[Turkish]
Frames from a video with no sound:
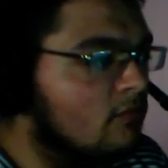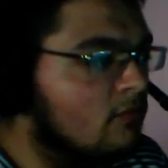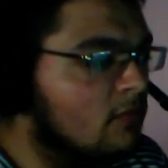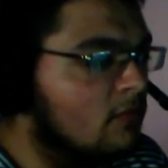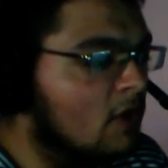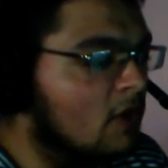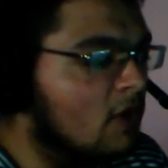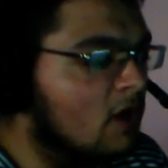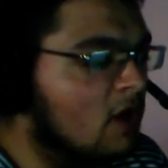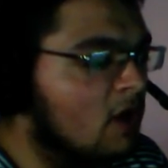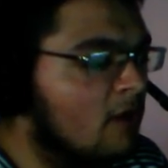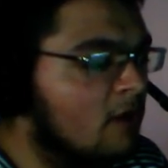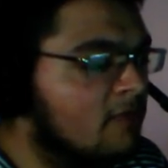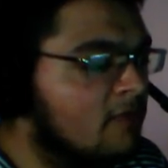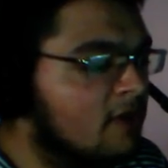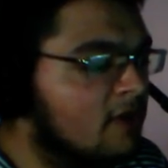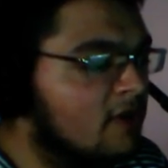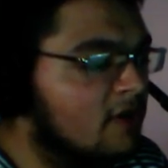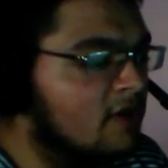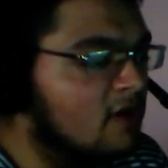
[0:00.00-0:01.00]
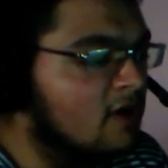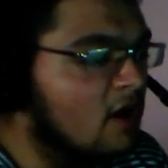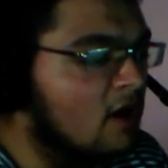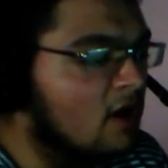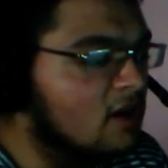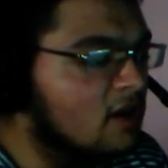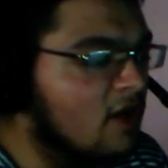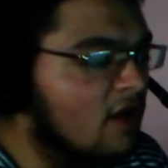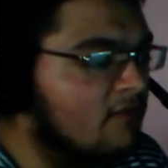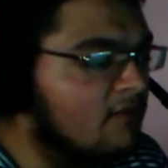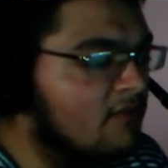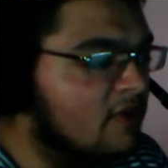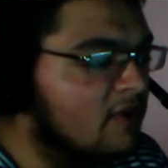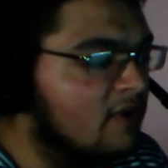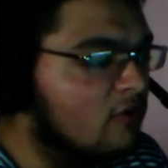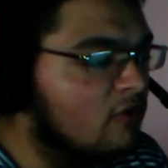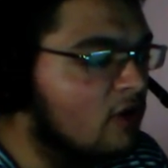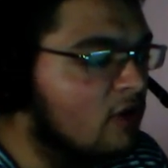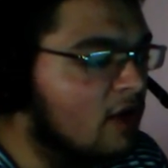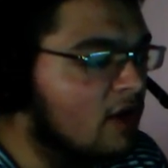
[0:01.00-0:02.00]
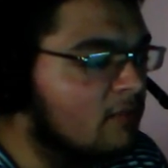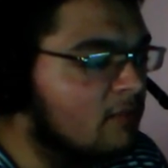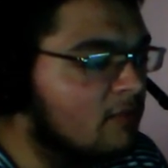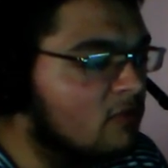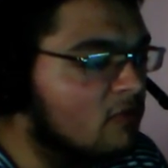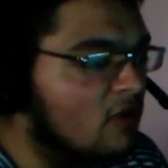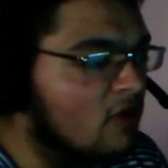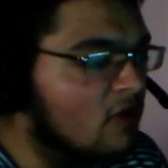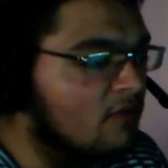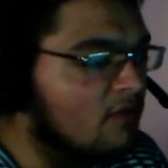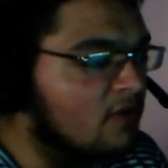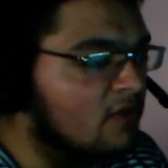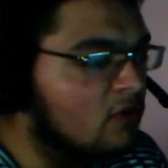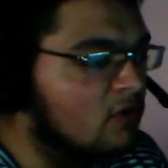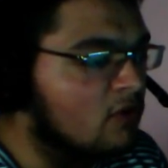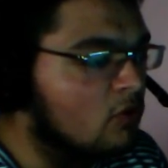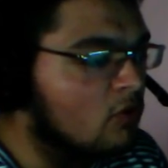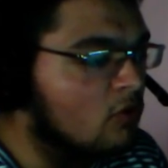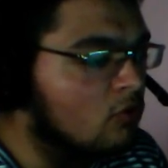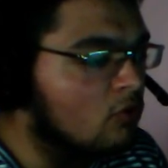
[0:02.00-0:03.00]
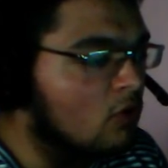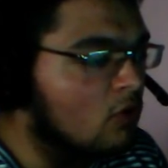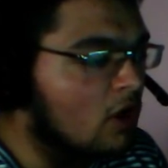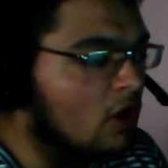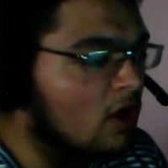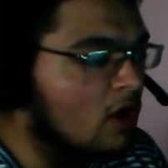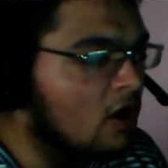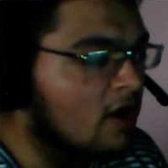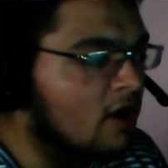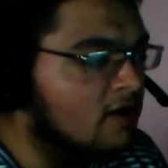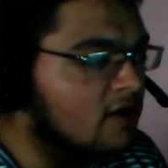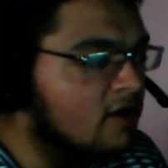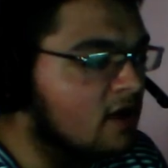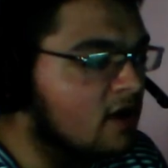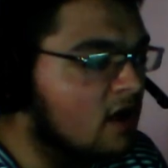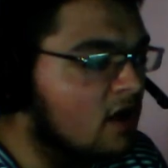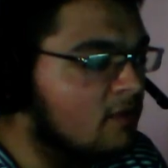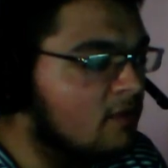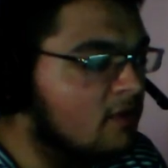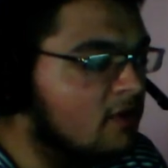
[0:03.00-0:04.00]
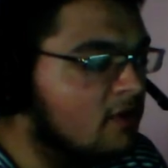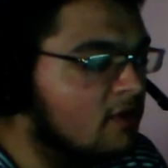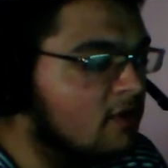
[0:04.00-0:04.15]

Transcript: Hem e, kalkan veriyor hem can veriyor. O, harika abi.